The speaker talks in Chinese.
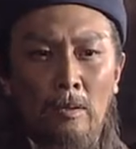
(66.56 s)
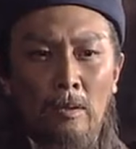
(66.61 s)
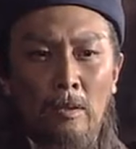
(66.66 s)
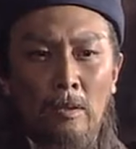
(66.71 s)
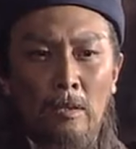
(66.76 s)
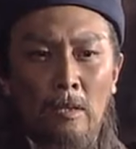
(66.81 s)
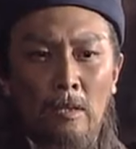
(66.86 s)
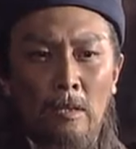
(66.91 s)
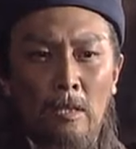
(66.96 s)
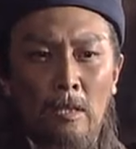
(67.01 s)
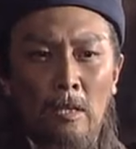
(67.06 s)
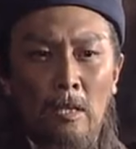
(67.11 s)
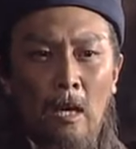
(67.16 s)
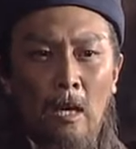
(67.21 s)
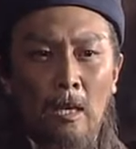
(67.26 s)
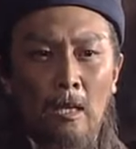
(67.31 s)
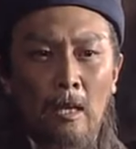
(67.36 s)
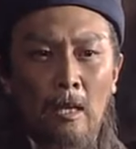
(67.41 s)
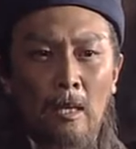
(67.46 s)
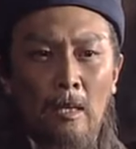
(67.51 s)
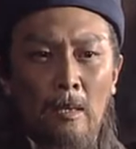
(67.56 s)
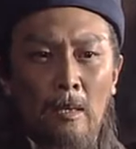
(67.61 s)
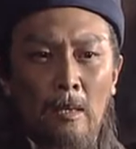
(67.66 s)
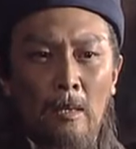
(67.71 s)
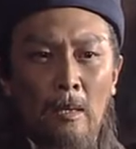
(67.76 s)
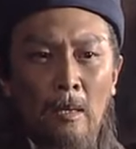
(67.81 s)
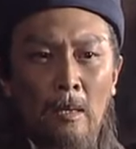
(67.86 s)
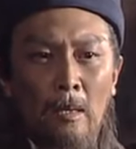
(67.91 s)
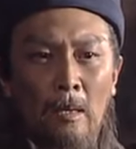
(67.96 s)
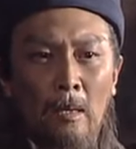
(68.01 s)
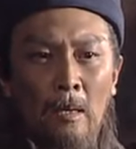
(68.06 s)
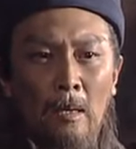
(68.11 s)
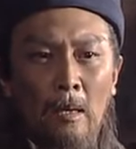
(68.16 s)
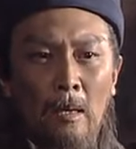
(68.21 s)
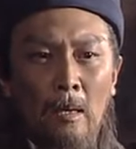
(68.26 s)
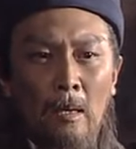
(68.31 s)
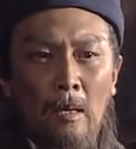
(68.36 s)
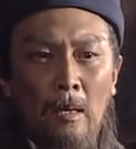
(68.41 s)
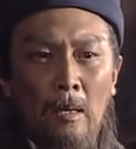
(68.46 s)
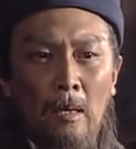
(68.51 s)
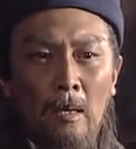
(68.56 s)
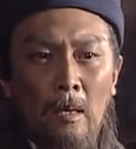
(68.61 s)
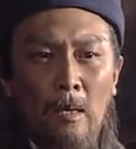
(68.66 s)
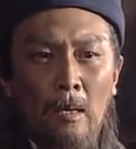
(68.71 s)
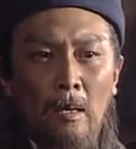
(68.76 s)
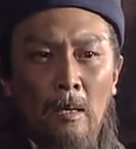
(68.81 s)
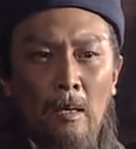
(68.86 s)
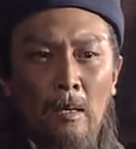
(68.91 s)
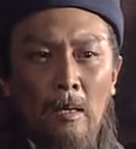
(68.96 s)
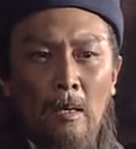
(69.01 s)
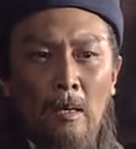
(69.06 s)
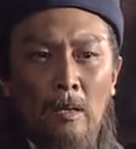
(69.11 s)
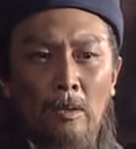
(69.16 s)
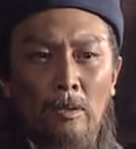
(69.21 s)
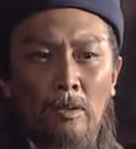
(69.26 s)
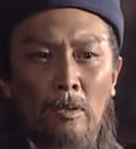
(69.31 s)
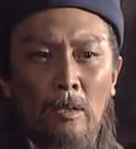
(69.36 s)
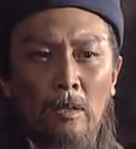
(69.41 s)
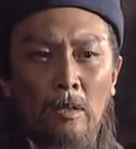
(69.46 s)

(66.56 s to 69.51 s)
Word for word: 再去仔细打探，一